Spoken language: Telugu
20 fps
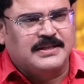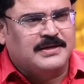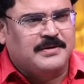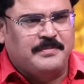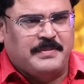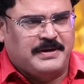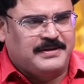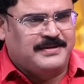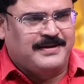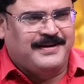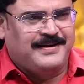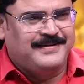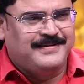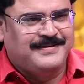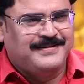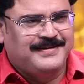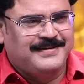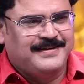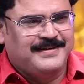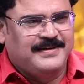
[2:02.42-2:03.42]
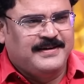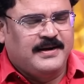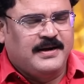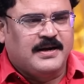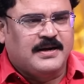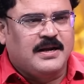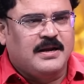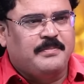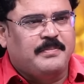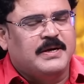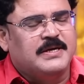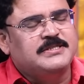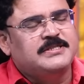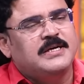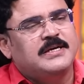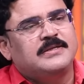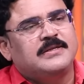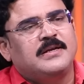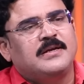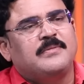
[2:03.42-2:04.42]
సంతకం పెడతల అట్లా
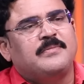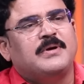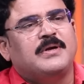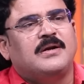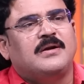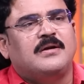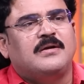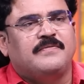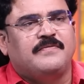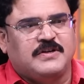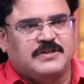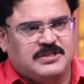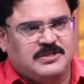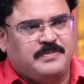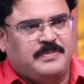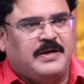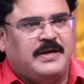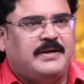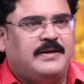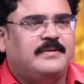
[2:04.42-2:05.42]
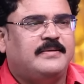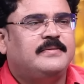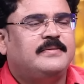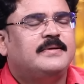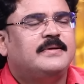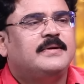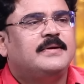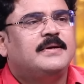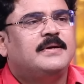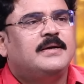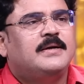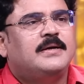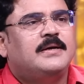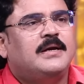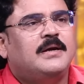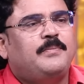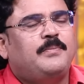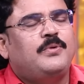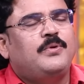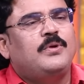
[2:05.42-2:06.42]
పంచాయతీలకి మీరు అన్నట్టు ఫస్ట్ పాయింట్
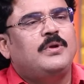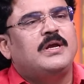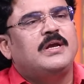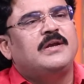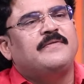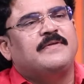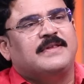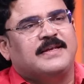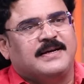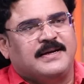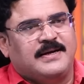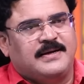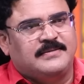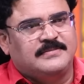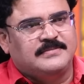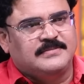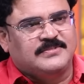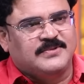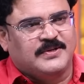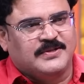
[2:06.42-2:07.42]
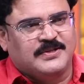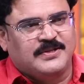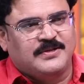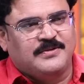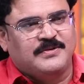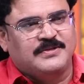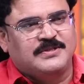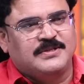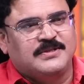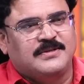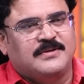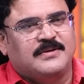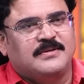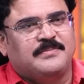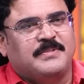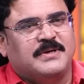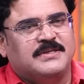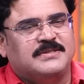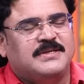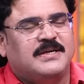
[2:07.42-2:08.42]
ఎప్పుడు లేని విధంగా స్వతంత్రం వచ్చిన తర్వాత
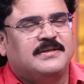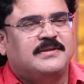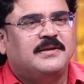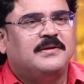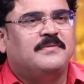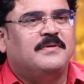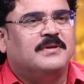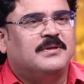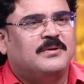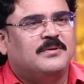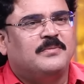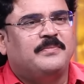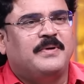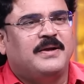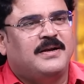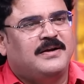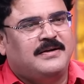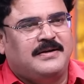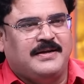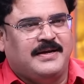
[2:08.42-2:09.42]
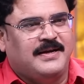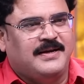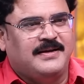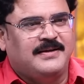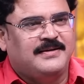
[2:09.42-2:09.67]
పంచాయతీలకు వంద రూపాయలు అంటే